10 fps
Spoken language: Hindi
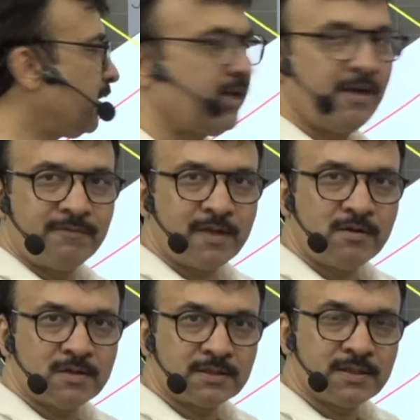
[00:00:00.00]
है एफ के
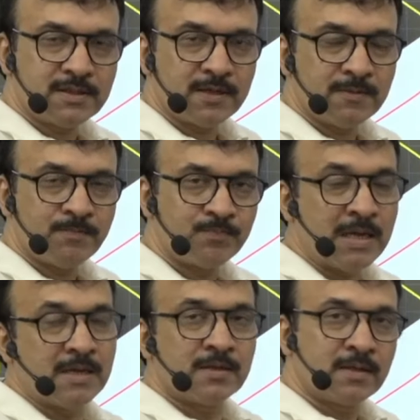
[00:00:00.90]
कॉस थीटा
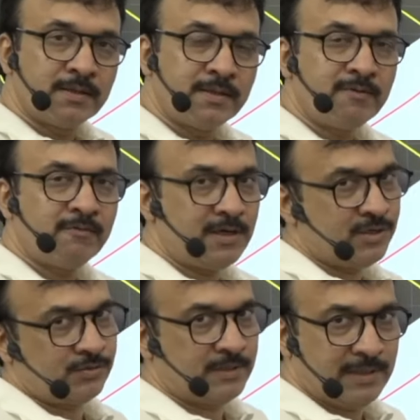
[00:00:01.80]
ये
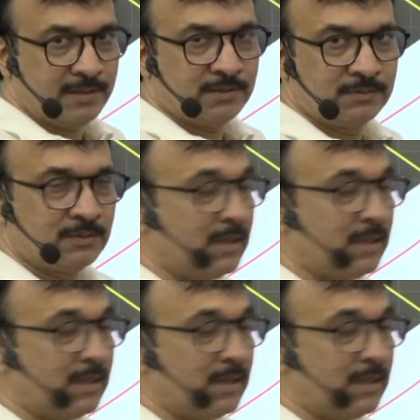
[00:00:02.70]
वैनिश हो जाएगा